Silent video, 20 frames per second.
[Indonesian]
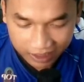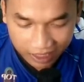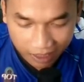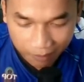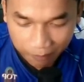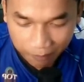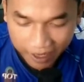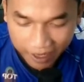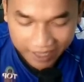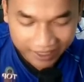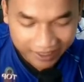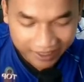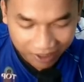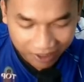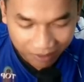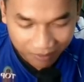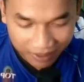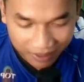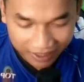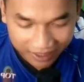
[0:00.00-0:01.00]
ngapain
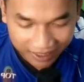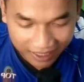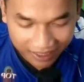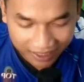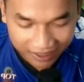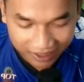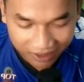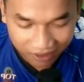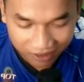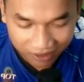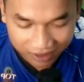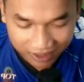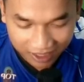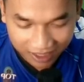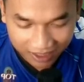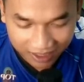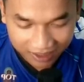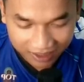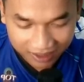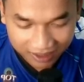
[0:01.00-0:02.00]
kau balik lagi
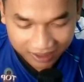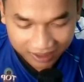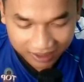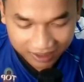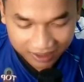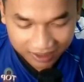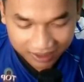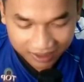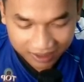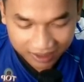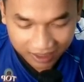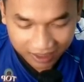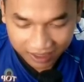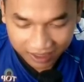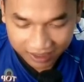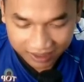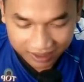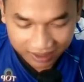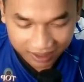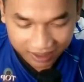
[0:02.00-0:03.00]
kocak.
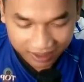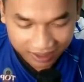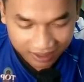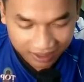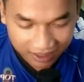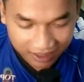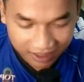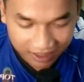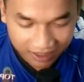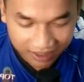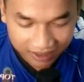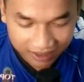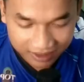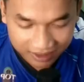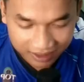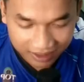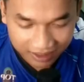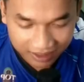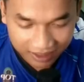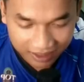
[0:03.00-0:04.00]
Astaga,
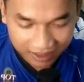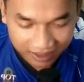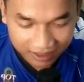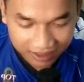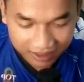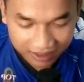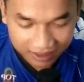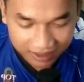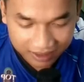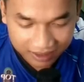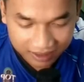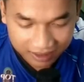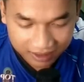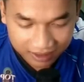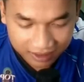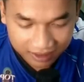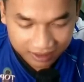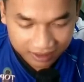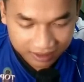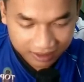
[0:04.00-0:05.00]
astaga.
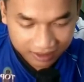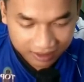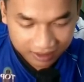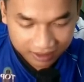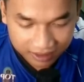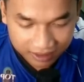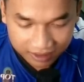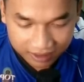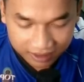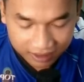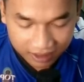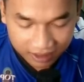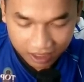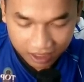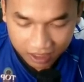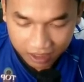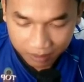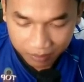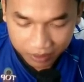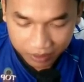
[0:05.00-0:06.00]
Kita
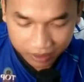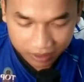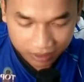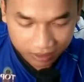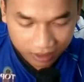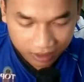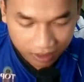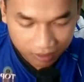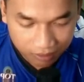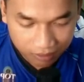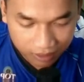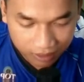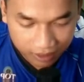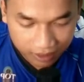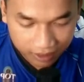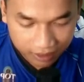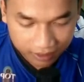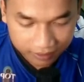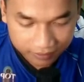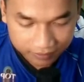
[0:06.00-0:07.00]
nggak dapat Kagura
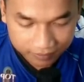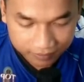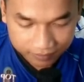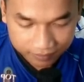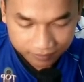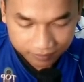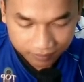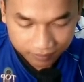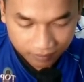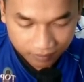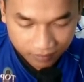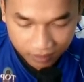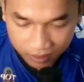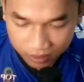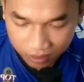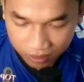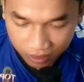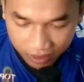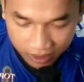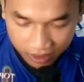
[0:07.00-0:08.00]
ya.
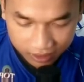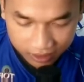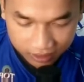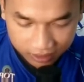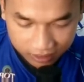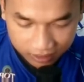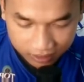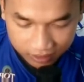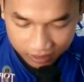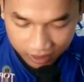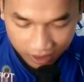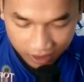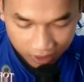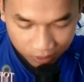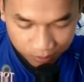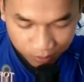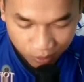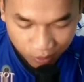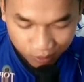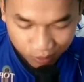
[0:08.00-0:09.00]
Sorry guys,
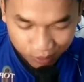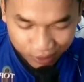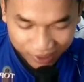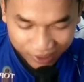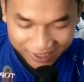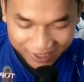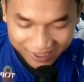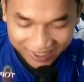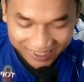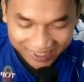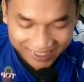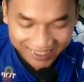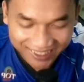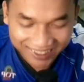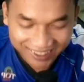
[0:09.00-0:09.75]
terlalu fokus anjir.